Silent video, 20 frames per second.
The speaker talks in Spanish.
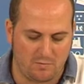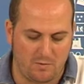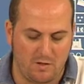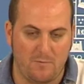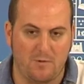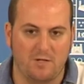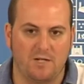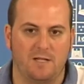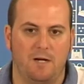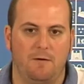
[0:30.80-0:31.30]

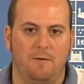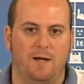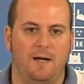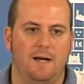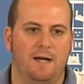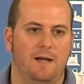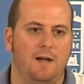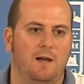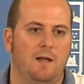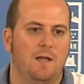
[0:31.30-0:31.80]
ponemos a
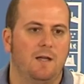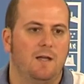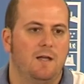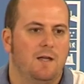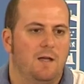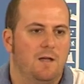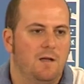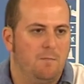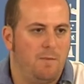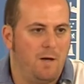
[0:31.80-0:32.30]
trabajar
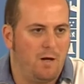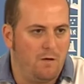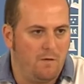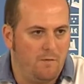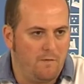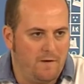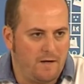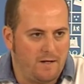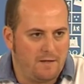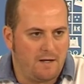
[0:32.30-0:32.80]
para
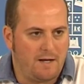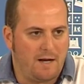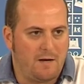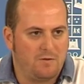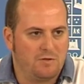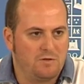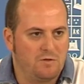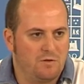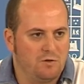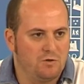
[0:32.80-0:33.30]
ofertar a
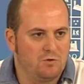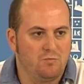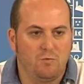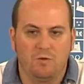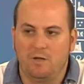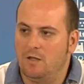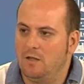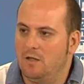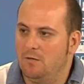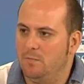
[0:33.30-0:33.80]
nuestros
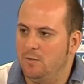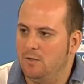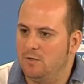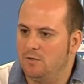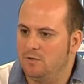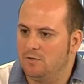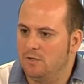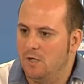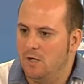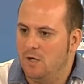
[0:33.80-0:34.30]

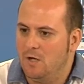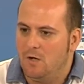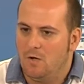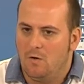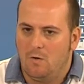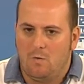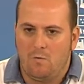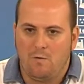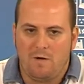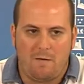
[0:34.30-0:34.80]
municipios
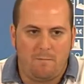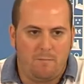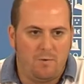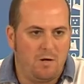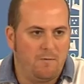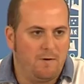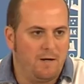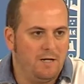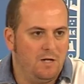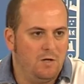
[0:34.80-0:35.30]
un
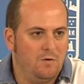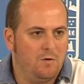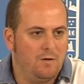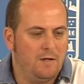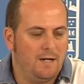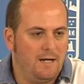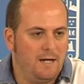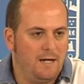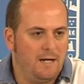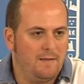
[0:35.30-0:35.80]
amplio abanico
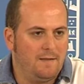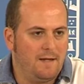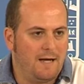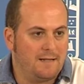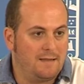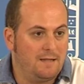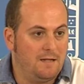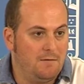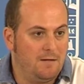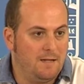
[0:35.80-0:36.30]
de
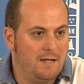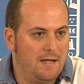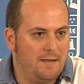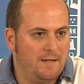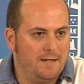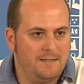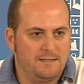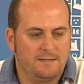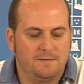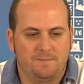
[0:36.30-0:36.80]

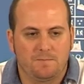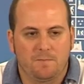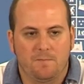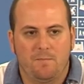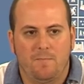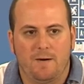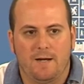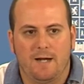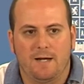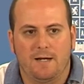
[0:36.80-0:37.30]
actividades
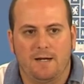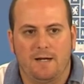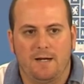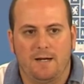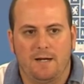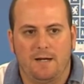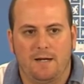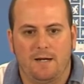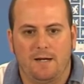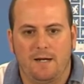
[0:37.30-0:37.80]
para
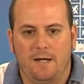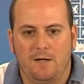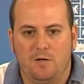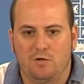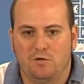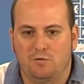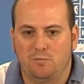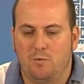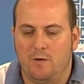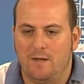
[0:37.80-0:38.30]
que
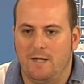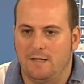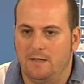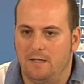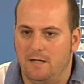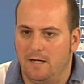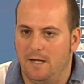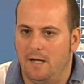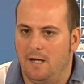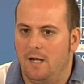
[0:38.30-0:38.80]
ellos puedan
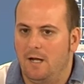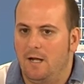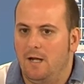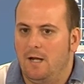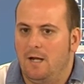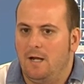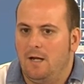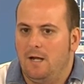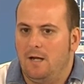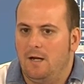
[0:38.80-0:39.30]
tener
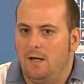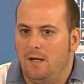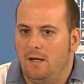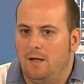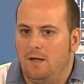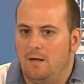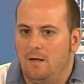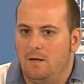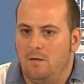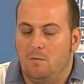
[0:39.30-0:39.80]

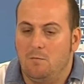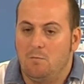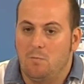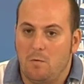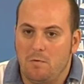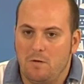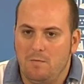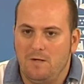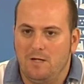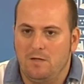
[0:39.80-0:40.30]
eh,
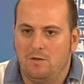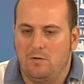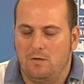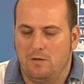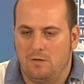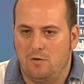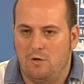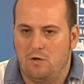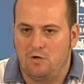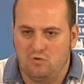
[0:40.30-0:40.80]
movimiento
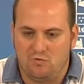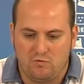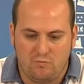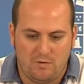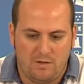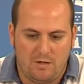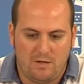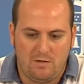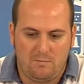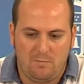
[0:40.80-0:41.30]
dentro de sus
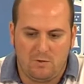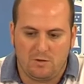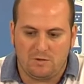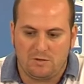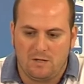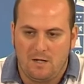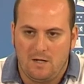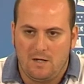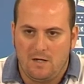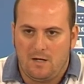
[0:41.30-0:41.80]

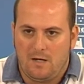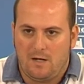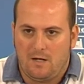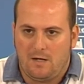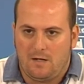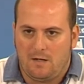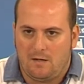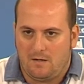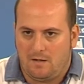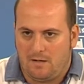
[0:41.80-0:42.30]
municipios.
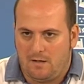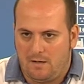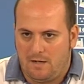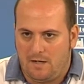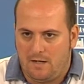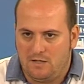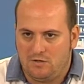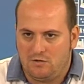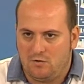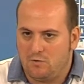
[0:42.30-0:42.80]

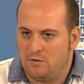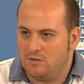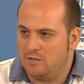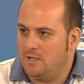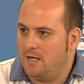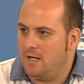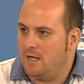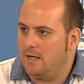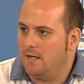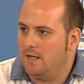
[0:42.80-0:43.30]
En eso
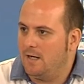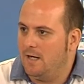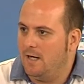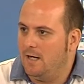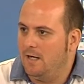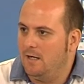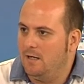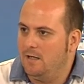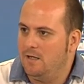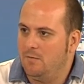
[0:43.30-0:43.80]
consta
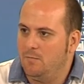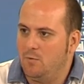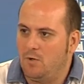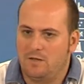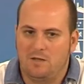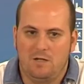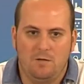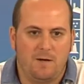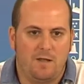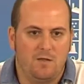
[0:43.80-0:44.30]
el tipo
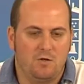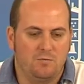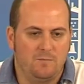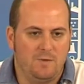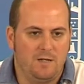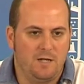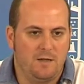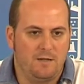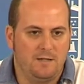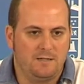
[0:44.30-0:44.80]
Activa
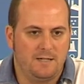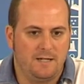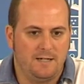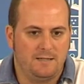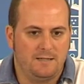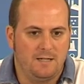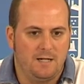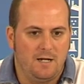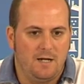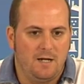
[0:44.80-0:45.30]
2016.